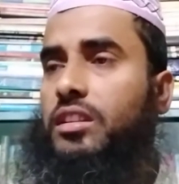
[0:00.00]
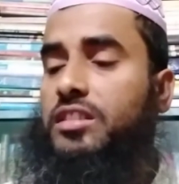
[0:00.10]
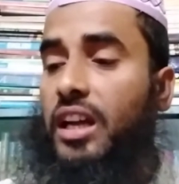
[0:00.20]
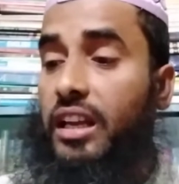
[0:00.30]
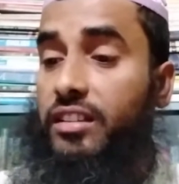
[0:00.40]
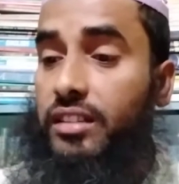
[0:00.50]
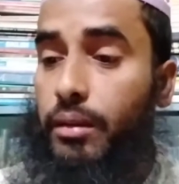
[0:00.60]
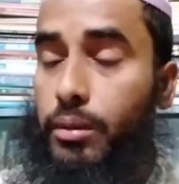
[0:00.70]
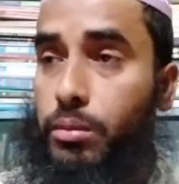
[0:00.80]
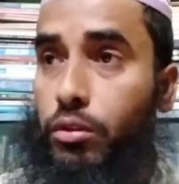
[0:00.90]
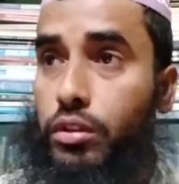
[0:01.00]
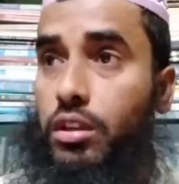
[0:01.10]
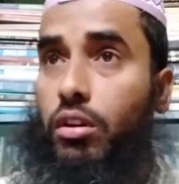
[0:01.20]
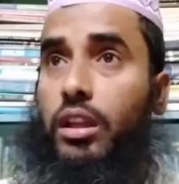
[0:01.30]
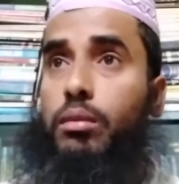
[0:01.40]
যারা ইসলামের বিরুদ্ধে
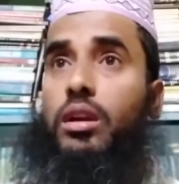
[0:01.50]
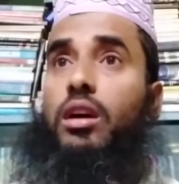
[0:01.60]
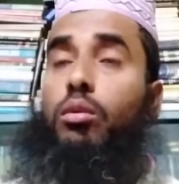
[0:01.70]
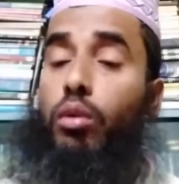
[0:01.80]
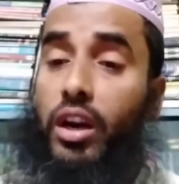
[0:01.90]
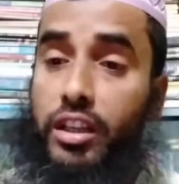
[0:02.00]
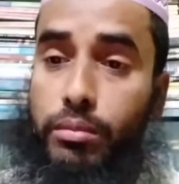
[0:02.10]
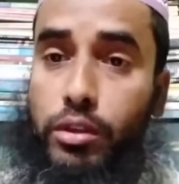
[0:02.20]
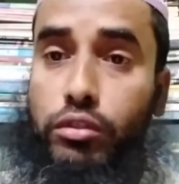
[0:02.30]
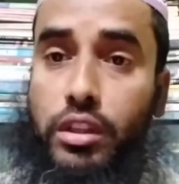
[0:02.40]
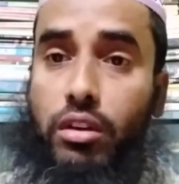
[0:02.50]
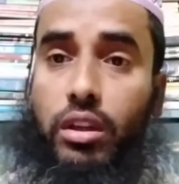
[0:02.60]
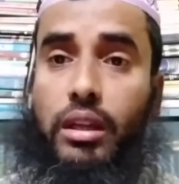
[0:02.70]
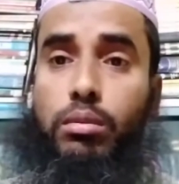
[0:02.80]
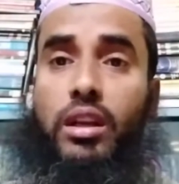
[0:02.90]
কথা বলে কোরআনের বিরুদ্ধে
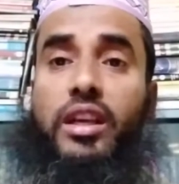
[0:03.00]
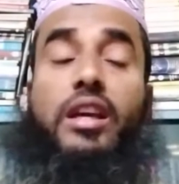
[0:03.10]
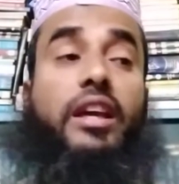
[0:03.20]
কথা বলে